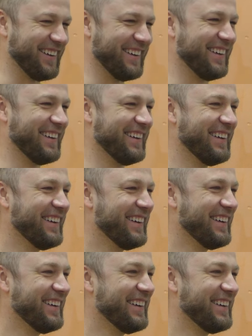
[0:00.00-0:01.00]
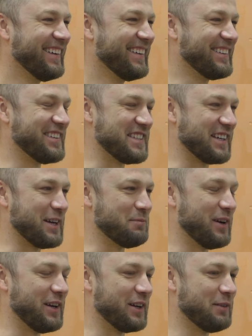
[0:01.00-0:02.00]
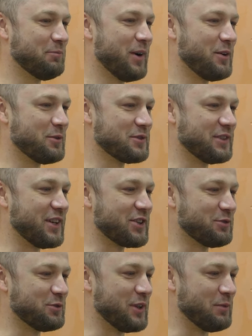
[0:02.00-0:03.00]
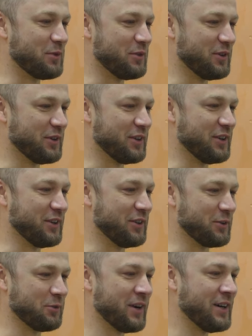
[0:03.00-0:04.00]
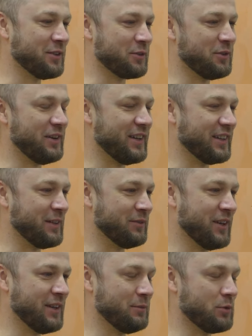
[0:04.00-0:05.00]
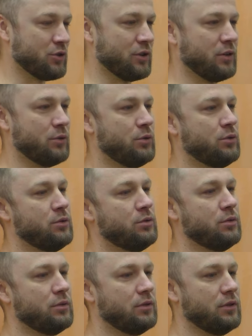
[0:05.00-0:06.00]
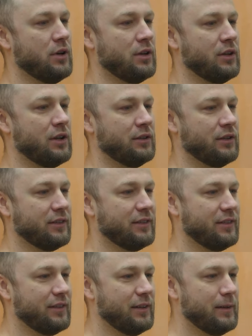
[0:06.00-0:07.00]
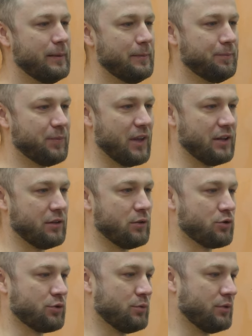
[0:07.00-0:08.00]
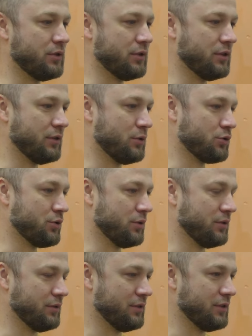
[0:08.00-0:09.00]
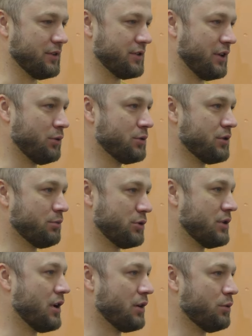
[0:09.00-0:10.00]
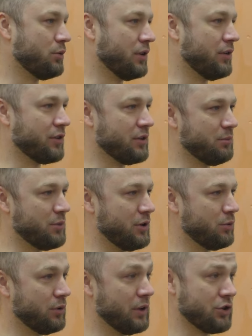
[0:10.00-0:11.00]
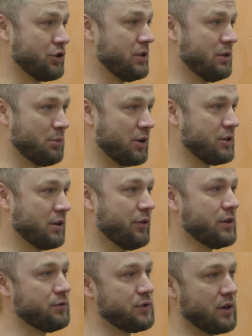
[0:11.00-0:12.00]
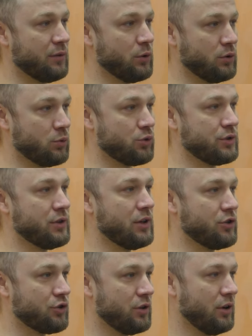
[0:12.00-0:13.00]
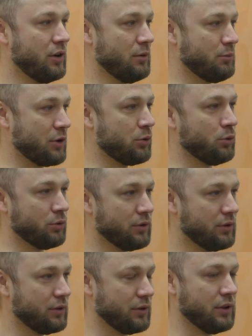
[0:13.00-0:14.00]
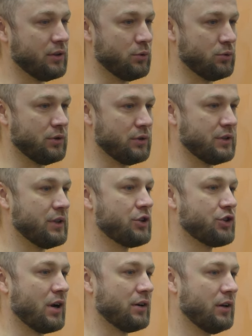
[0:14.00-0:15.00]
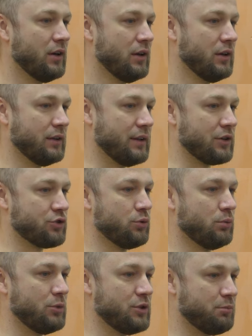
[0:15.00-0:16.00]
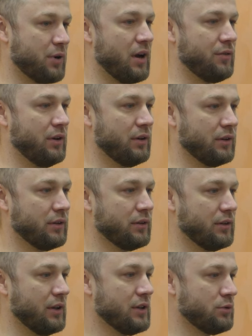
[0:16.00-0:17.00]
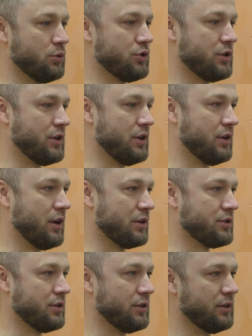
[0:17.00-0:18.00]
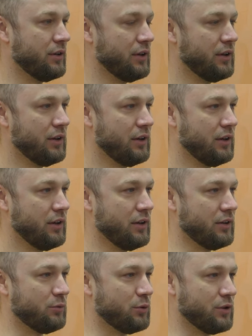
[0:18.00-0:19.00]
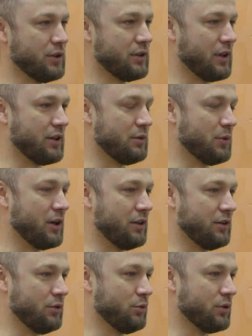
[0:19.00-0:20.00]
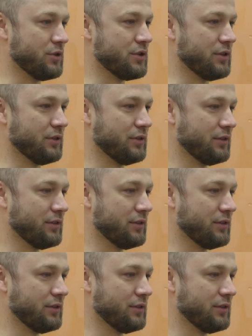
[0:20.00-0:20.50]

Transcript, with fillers: То есть такая маленькая пауза, даже вот там э, рука на руле, там, да, немножко так, а ладно. Это тоже вот а, то, что остается после какого-то, наверное, периода. Даже если не практиковать, все равно ты уже знаешь подход, да, ты, ты знаешь, как должно быть правильно, да, с точки зрения ну реакции. Вот, это такие маленькие нюансы.